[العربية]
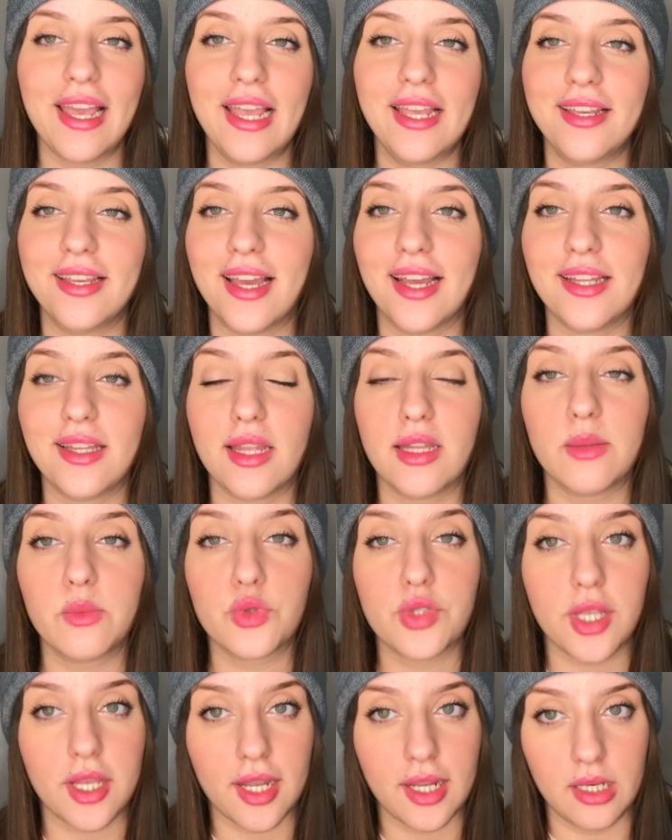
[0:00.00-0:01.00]
هي انني
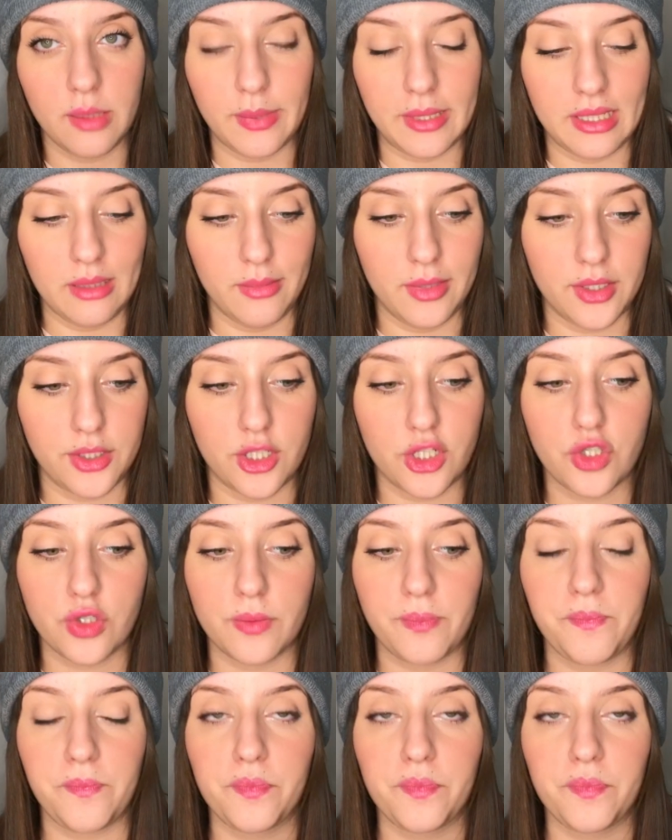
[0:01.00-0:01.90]
متقلبه المزاج